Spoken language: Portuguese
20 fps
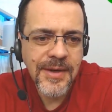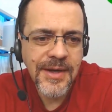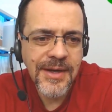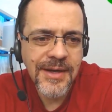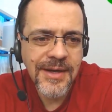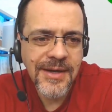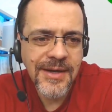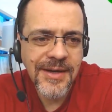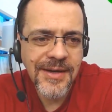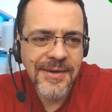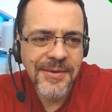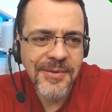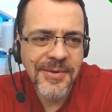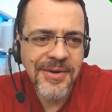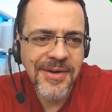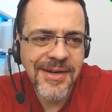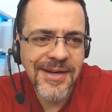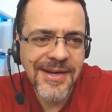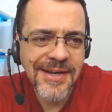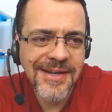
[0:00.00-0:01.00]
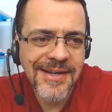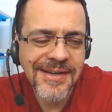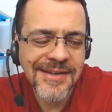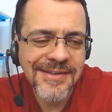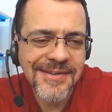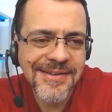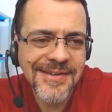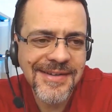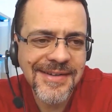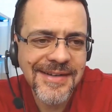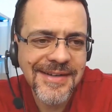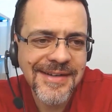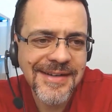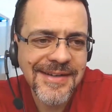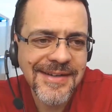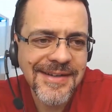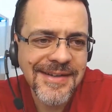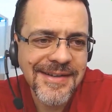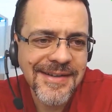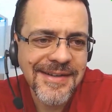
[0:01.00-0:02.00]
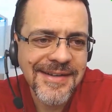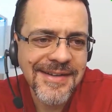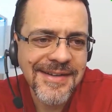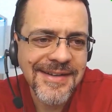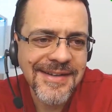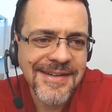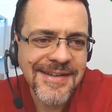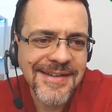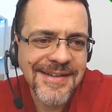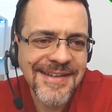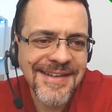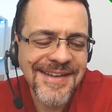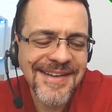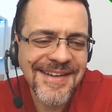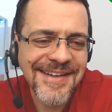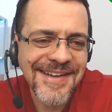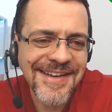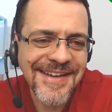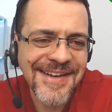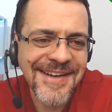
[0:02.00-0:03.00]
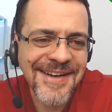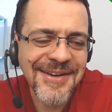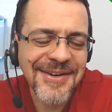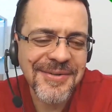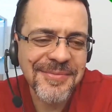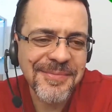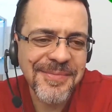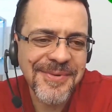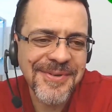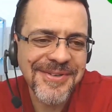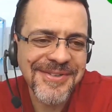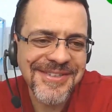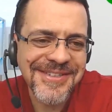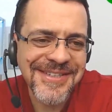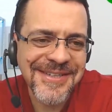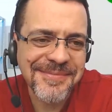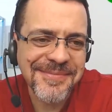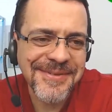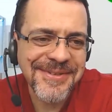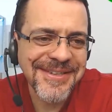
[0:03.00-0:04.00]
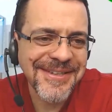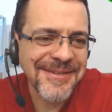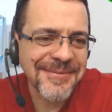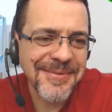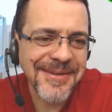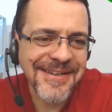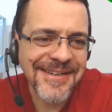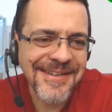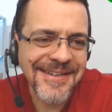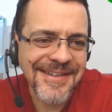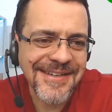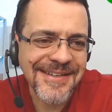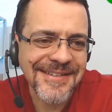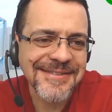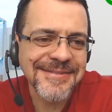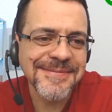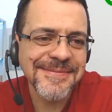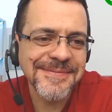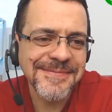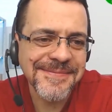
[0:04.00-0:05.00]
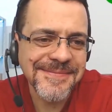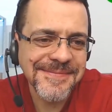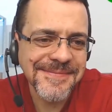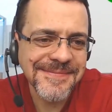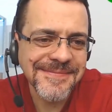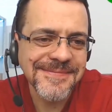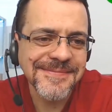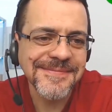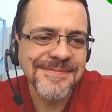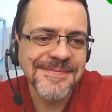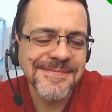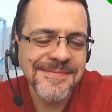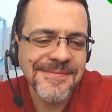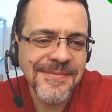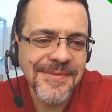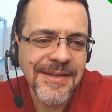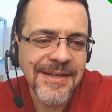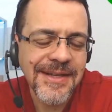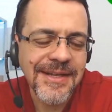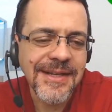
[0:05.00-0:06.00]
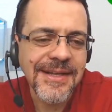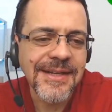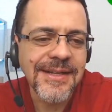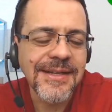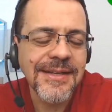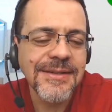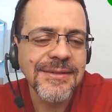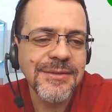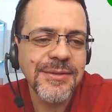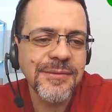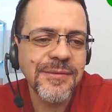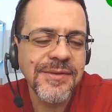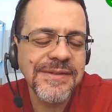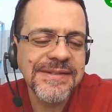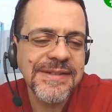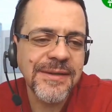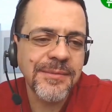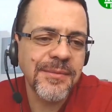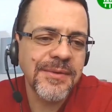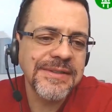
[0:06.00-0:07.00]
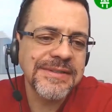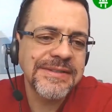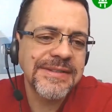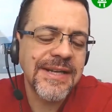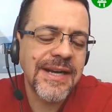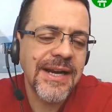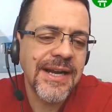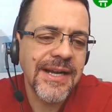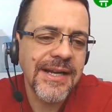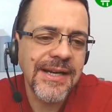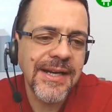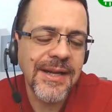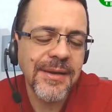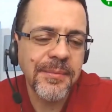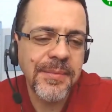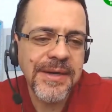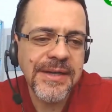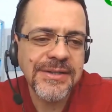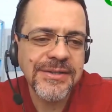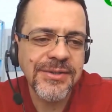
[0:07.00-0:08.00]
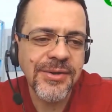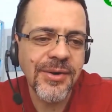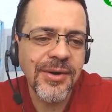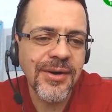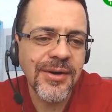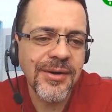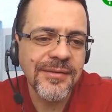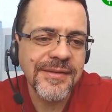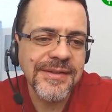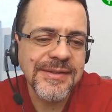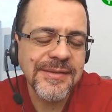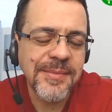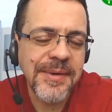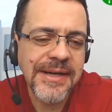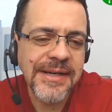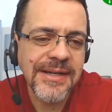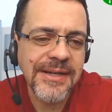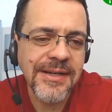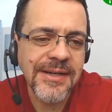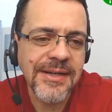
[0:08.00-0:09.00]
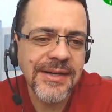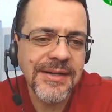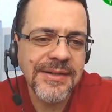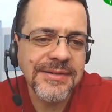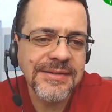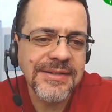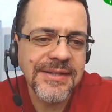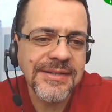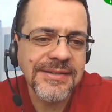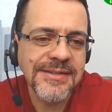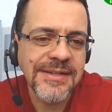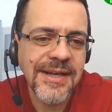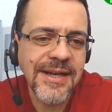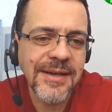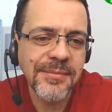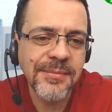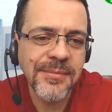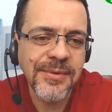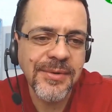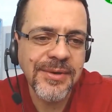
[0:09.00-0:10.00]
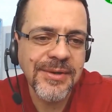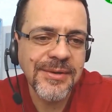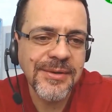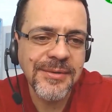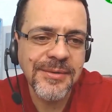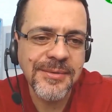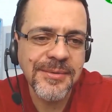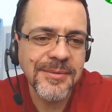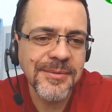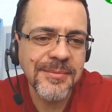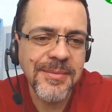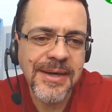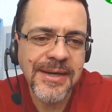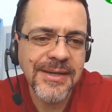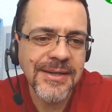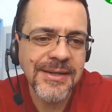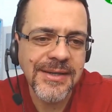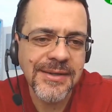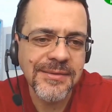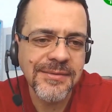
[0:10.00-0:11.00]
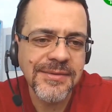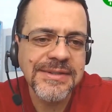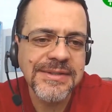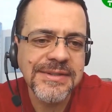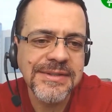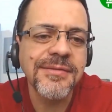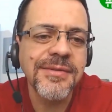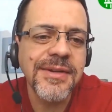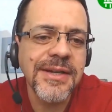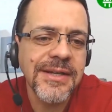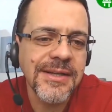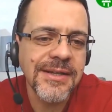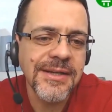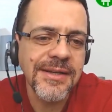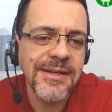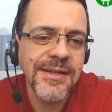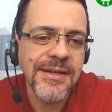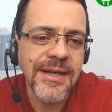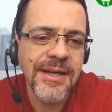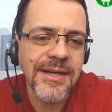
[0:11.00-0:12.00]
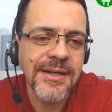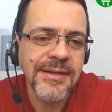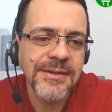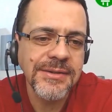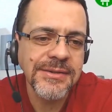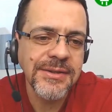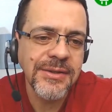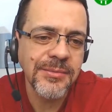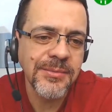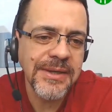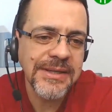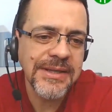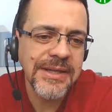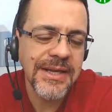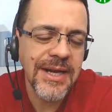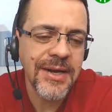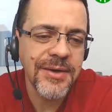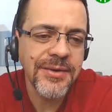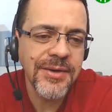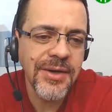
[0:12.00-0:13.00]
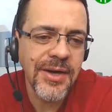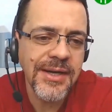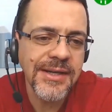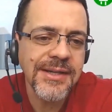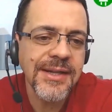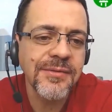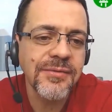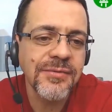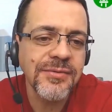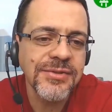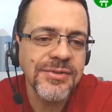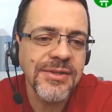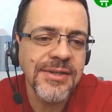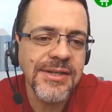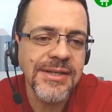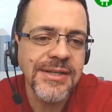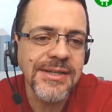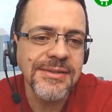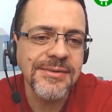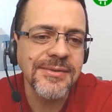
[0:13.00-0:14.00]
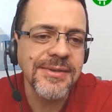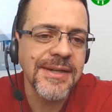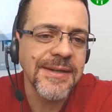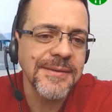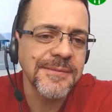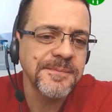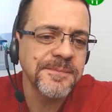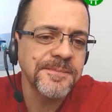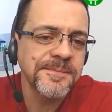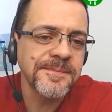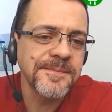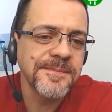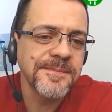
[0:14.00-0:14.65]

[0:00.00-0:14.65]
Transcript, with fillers: Olha, olha aí. Que aí, legal, poxa, ver, muito ó. bacana. Isso você mostrar né, para jovens, para crianças, é muito bacana. Você vê que ela retirou o material e olha, está funcionando, né?